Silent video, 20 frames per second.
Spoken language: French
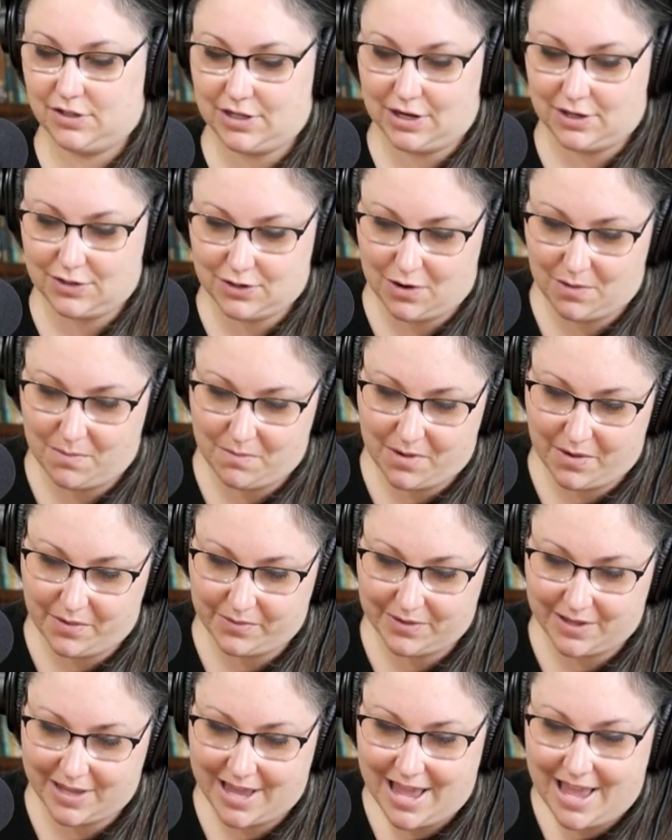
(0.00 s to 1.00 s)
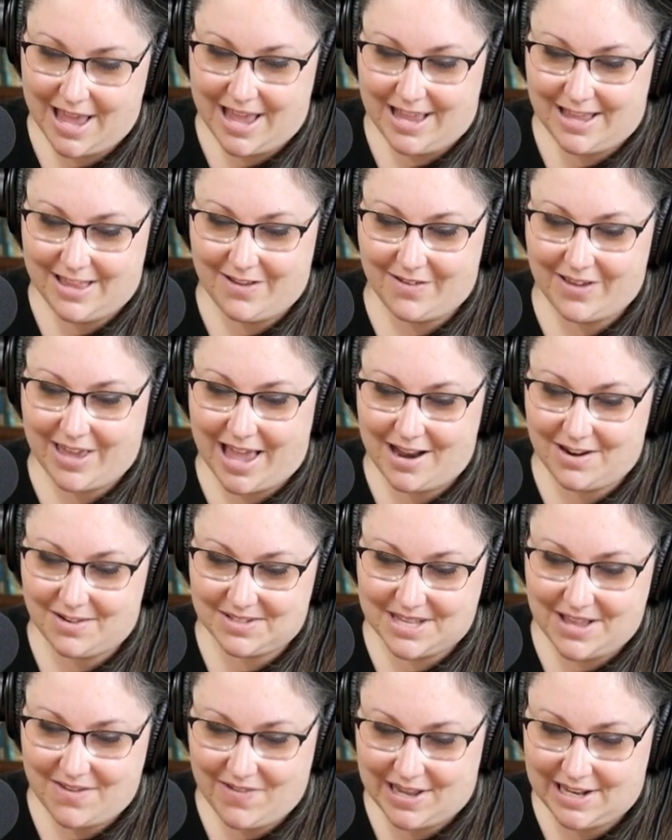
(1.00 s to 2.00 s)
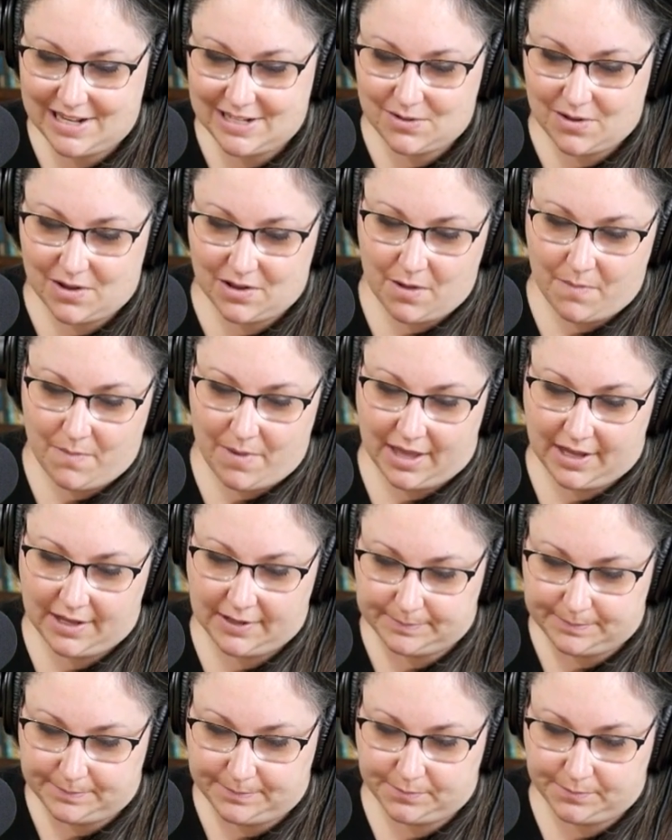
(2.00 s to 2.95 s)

changeons le monde. Donc, allons-y avec l'histoire de Marie